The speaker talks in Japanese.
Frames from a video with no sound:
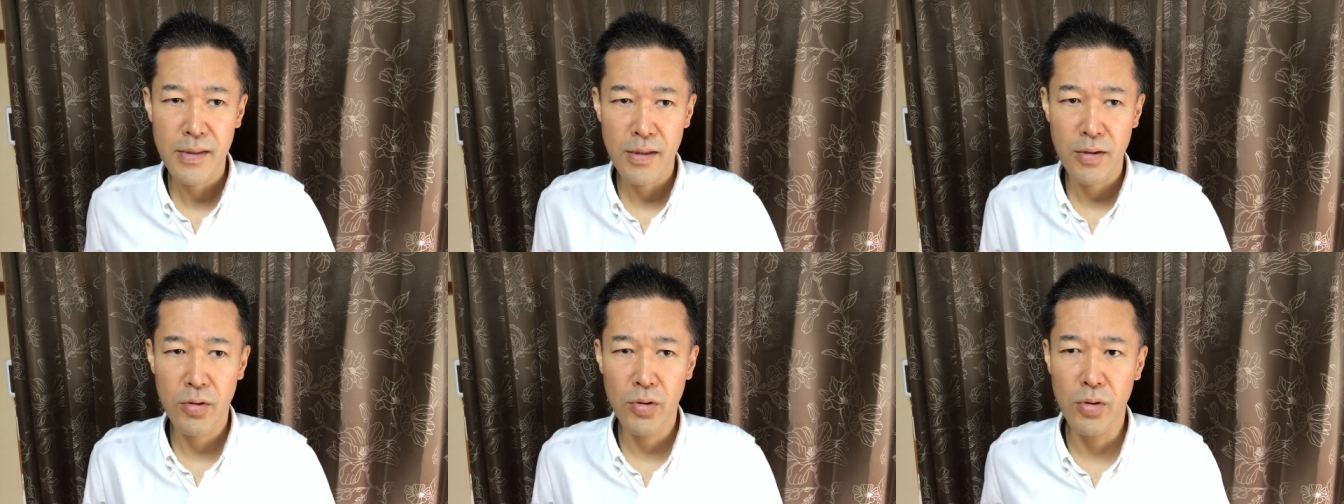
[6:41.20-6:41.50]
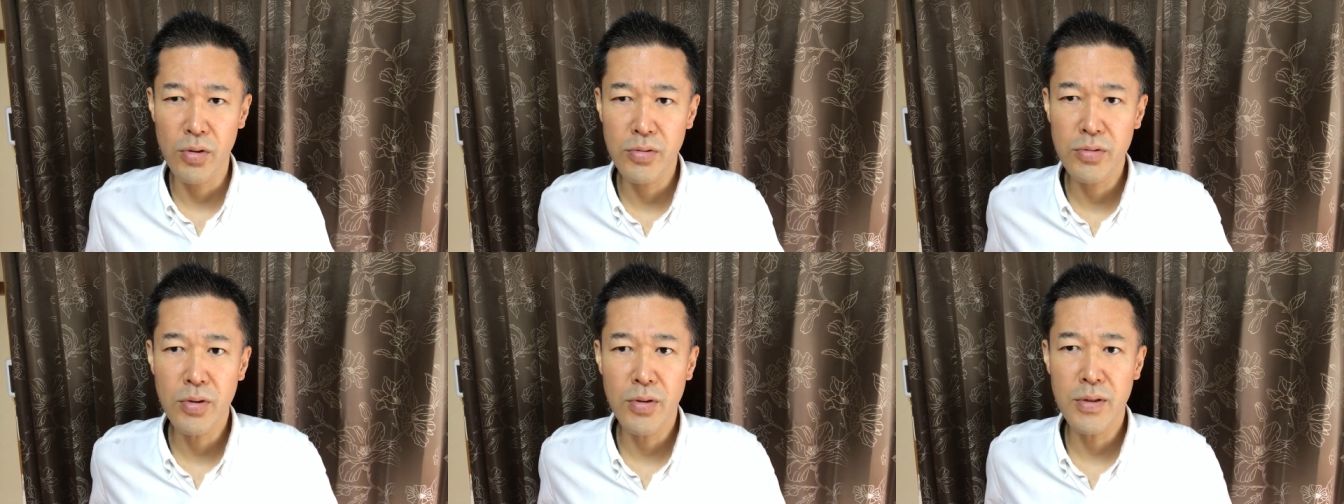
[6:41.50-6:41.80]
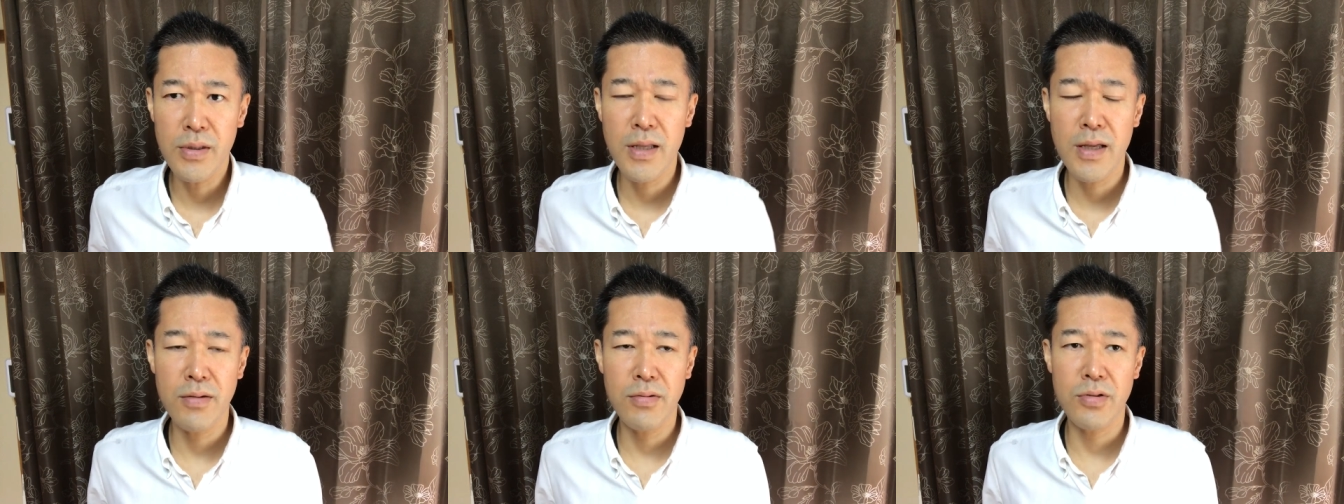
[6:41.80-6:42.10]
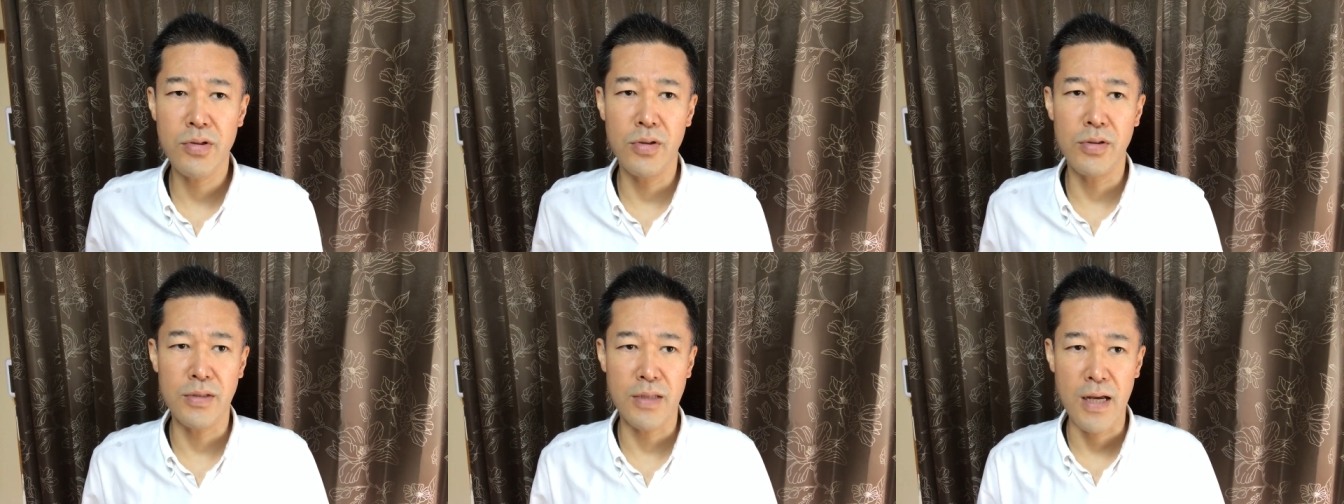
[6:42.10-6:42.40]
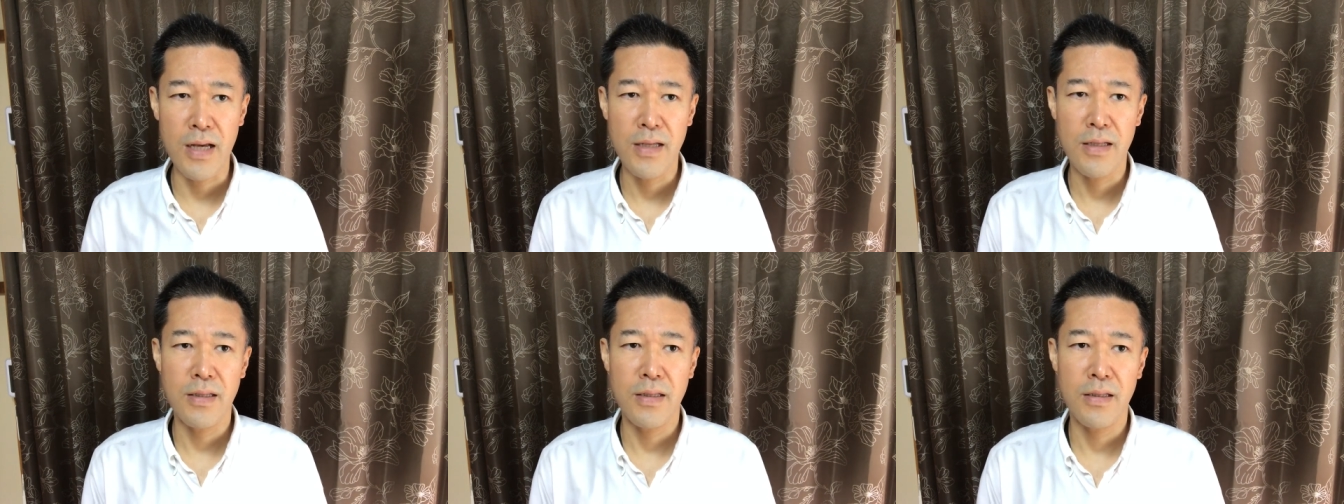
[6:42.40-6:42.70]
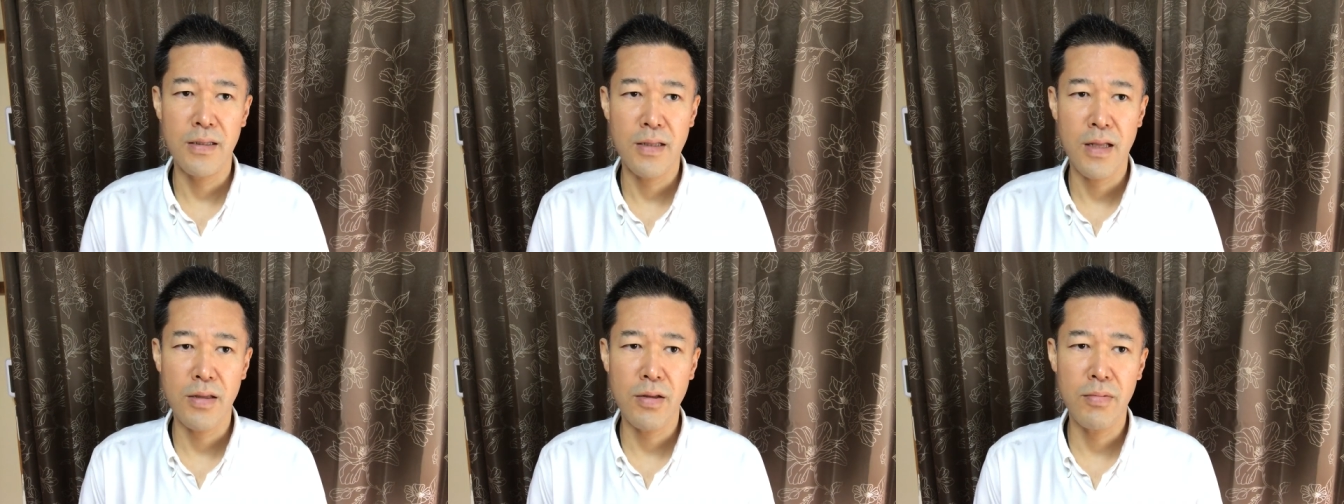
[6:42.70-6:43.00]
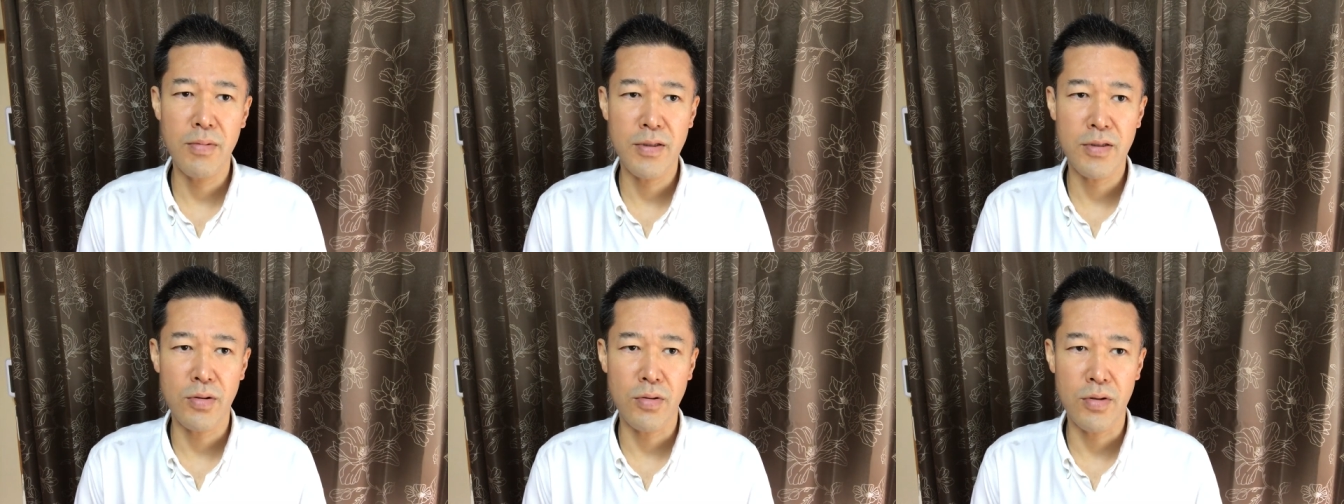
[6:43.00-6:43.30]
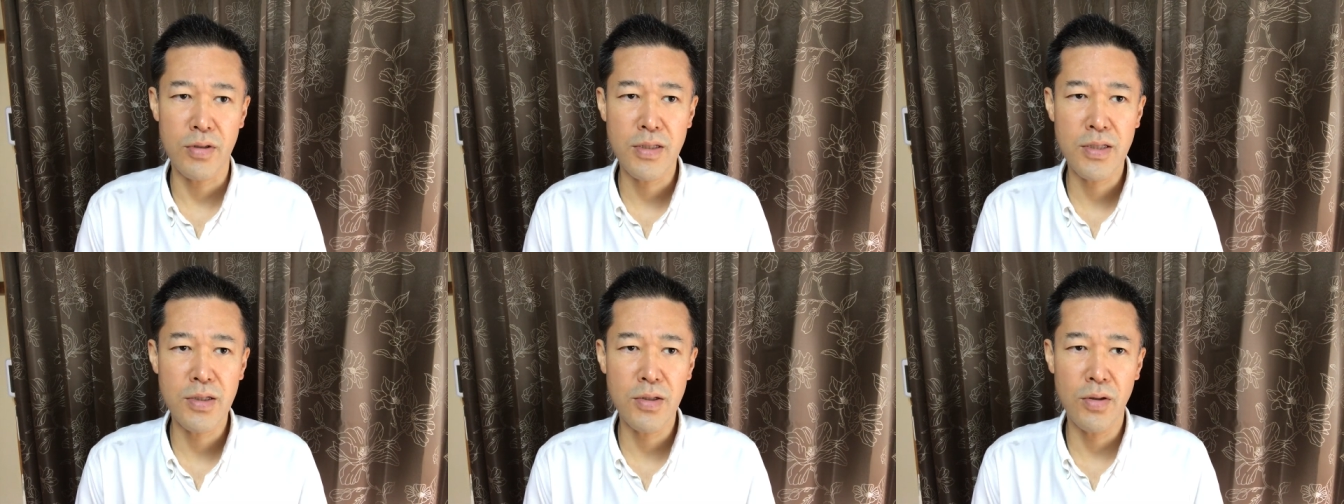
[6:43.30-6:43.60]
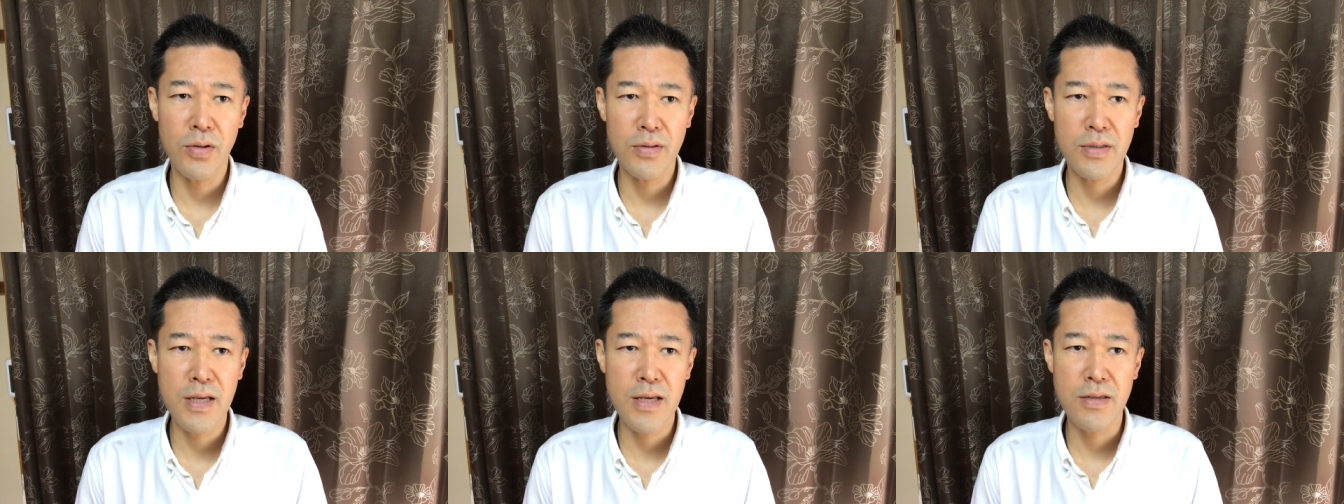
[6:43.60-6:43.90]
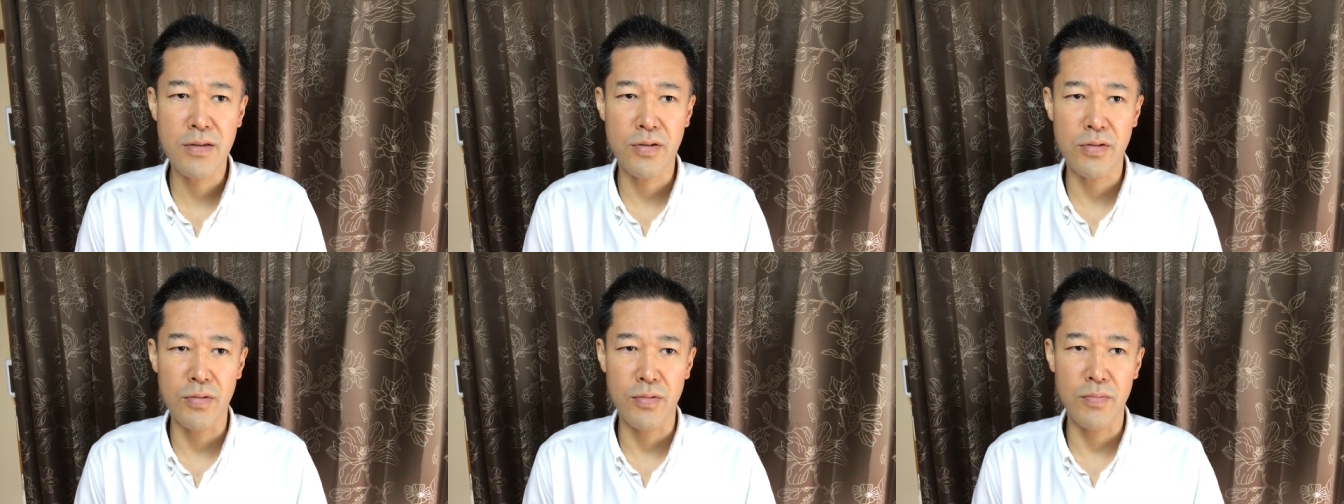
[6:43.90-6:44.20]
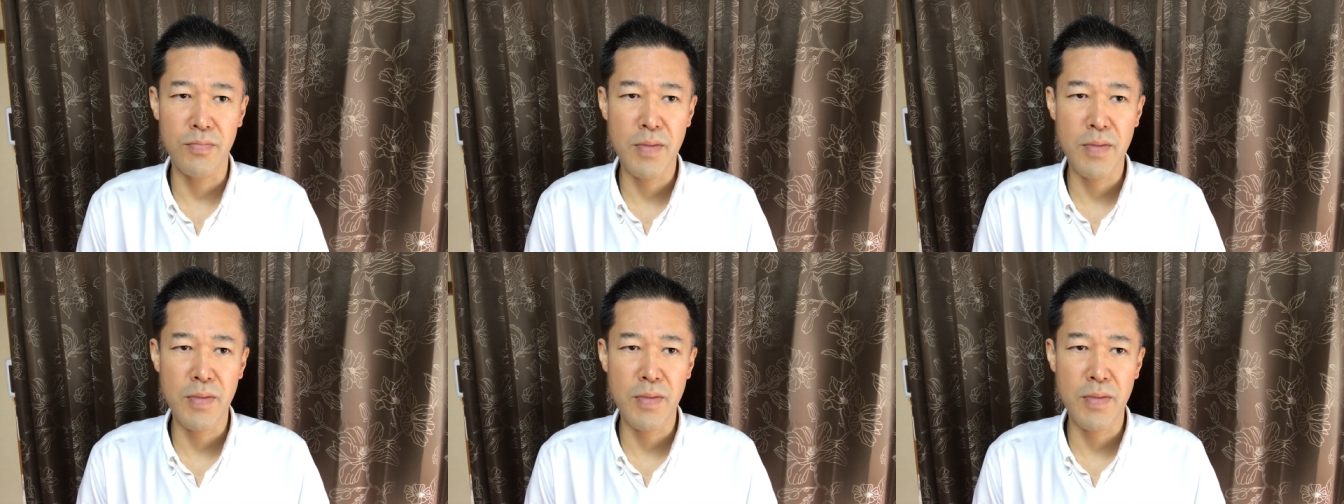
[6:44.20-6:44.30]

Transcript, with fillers: こう動いてる状態例えばそのイチロー選手